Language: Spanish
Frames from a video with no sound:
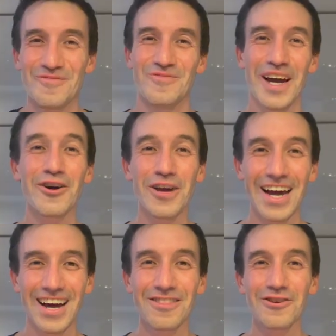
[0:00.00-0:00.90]
Vengo
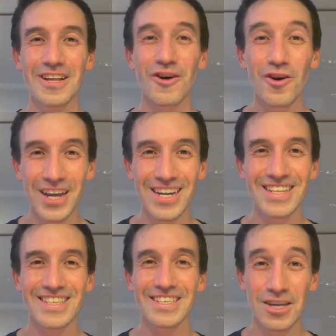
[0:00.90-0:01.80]
llegando de
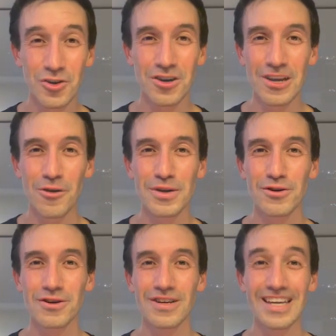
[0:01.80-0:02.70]
correr 5
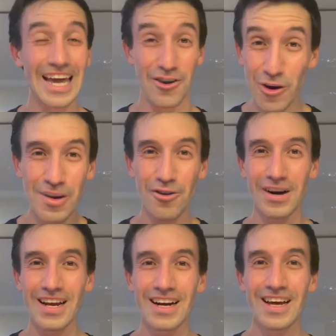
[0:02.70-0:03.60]
kilómetros que no iba a
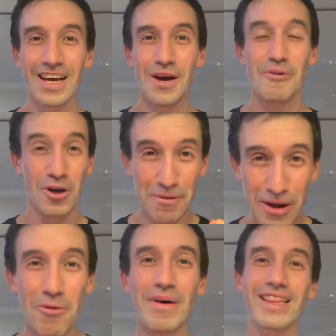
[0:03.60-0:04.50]
correr, pero que
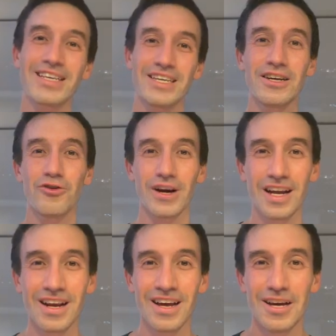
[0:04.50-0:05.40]
menos mal decidí
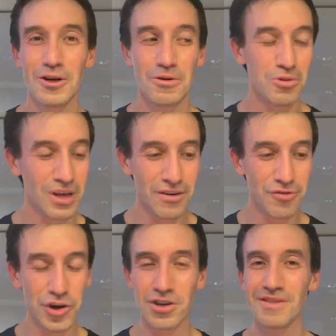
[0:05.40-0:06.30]
correr porque
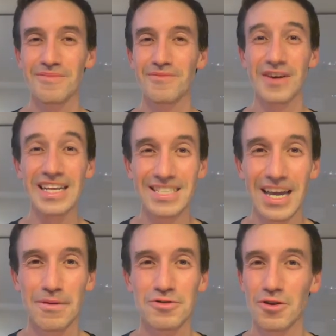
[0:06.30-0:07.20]
fueron
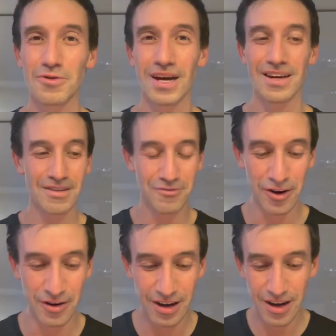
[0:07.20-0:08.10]
felicidad absoluta y
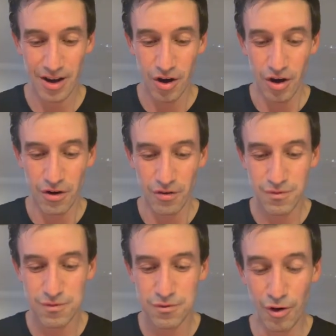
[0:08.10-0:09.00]
fueron
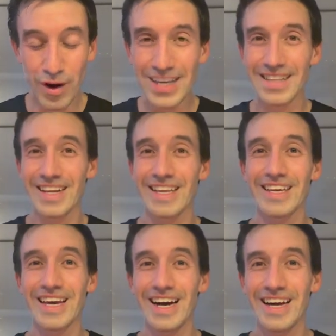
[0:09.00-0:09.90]
fue una
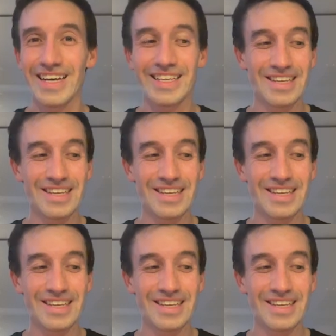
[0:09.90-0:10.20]
estrategia